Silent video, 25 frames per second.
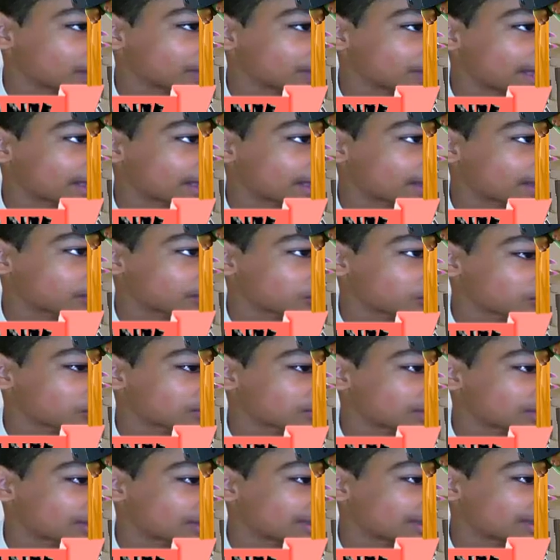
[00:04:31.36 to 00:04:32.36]
E o deck que eu tô
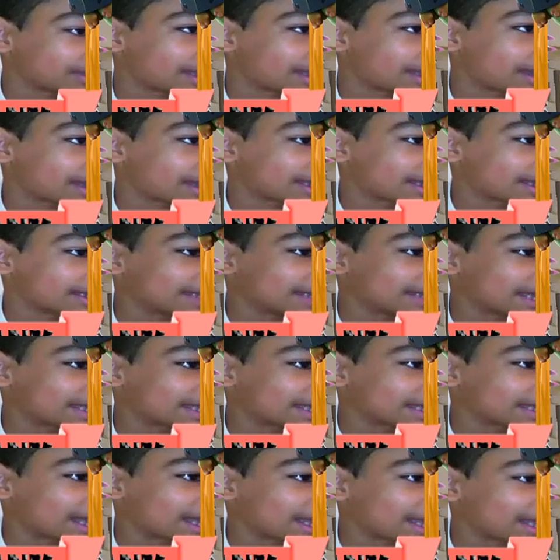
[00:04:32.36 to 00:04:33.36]
usando ainda é aquele
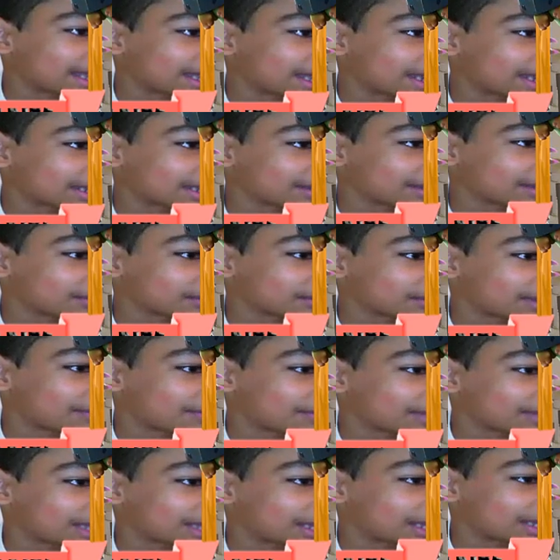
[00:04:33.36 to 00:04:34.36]
deck lá, galera, que eu
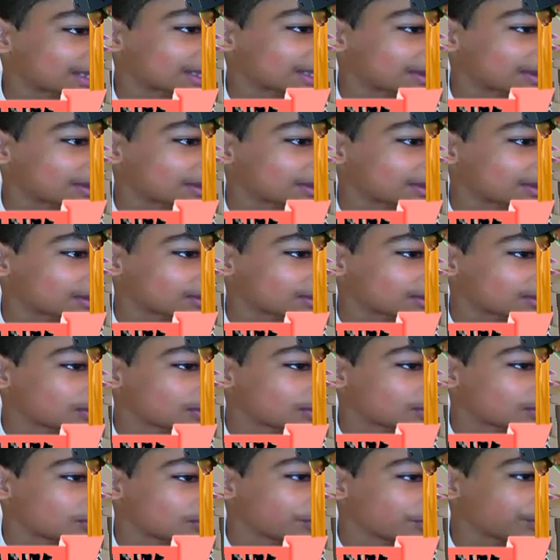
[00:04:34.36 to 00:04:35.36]
tava na Arena
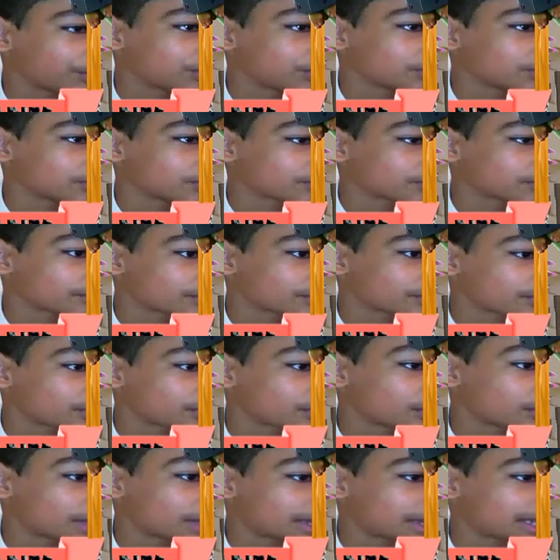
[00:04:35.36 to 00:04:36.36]
8.
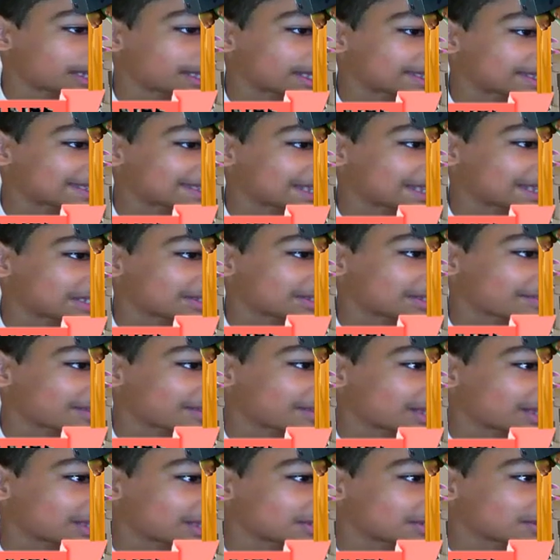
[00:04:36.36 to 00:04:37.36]
Não, na Arena 7, na
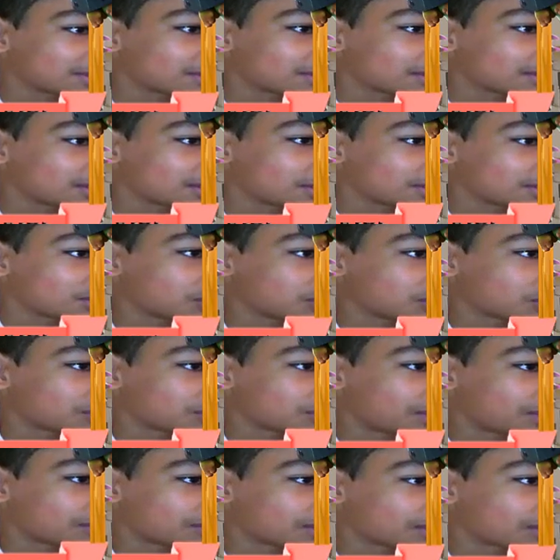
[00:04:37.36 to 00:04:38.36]
verdade. Deixa eu
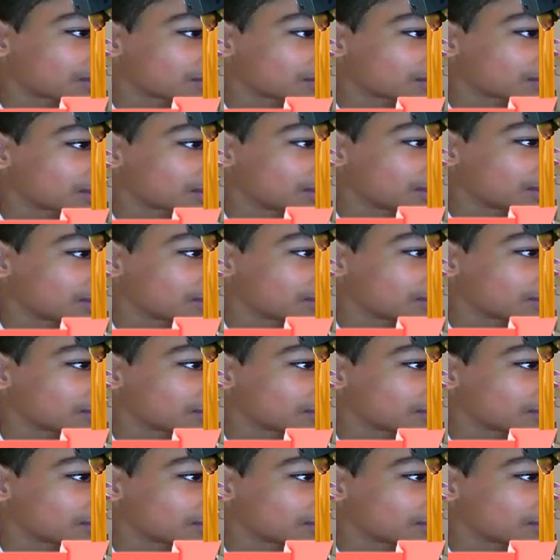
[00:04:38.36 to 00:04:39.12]
doar um negócio aqui.